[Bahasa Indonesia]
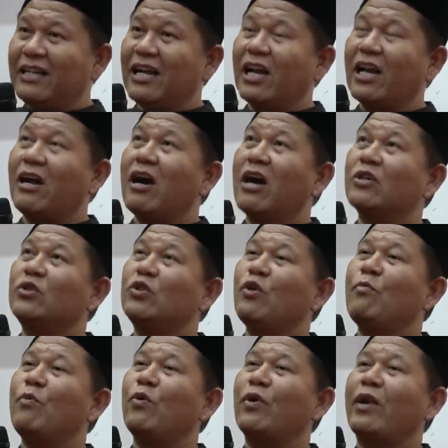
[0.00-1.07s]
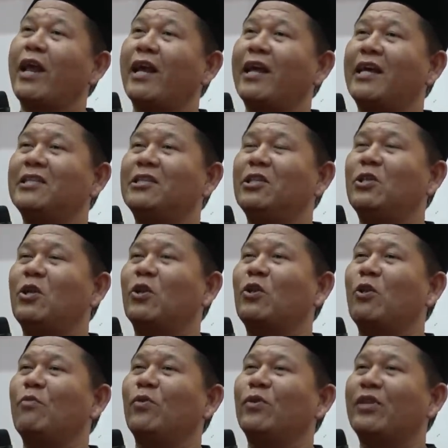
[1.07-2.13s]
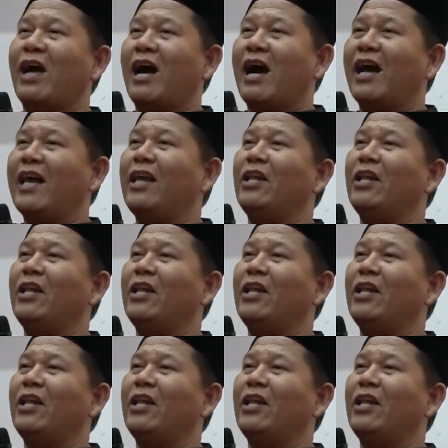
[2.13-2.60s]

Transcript: dari Aqsa baru naik ke Sidratul Muntaha.